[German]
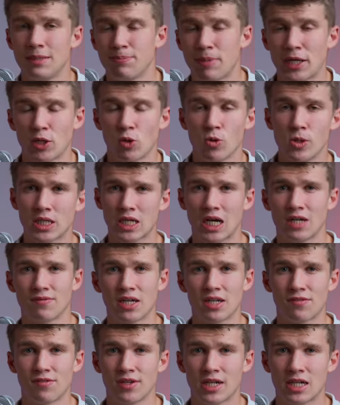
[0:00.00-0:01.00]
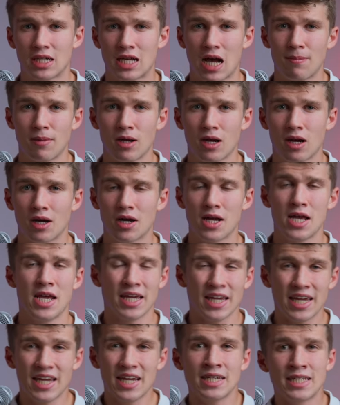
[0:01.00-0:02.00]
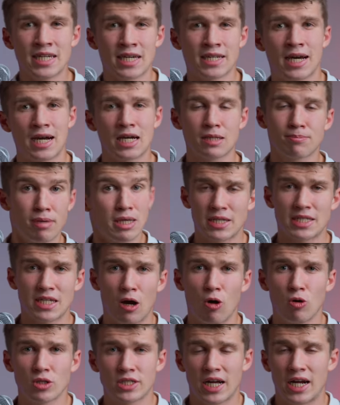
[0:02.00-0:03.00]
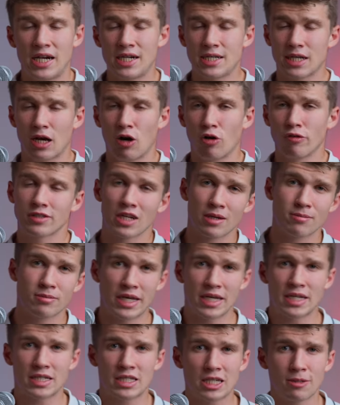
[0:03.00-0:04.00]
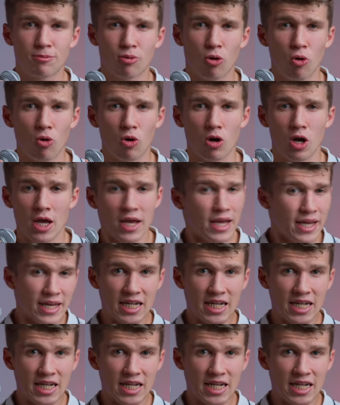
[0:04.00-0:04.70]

sieht bei der Ultraweitwinkelkamera in der Nacht besser aus als auf dem 16 Pro.